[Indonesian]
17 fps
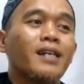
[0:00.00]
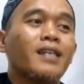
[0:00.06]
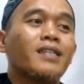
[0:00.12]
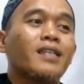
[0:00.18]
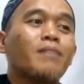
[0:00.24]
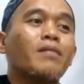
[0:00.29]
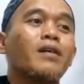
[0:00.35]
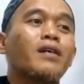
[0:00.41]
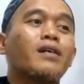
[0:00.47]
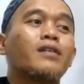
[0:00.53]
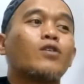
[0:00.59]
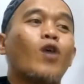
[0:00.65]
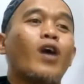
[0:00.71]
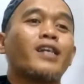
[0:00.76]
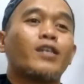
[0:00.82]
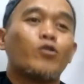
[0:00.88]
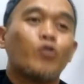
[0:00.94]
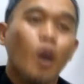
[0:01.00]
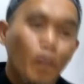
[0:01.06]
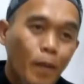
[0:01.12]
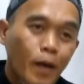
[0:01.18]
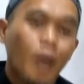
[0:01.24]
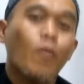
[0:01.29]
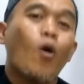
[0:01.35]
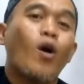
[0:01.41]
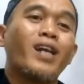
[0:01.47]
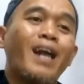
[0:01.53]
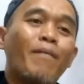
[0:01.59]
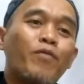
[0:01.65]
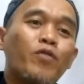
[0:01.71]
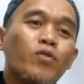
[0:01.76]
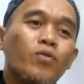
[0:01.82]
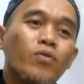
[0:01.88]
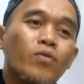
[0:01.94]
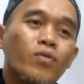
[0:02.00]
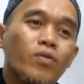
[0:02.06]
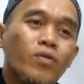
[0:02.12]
kita mah doanya juga kebawa nafsu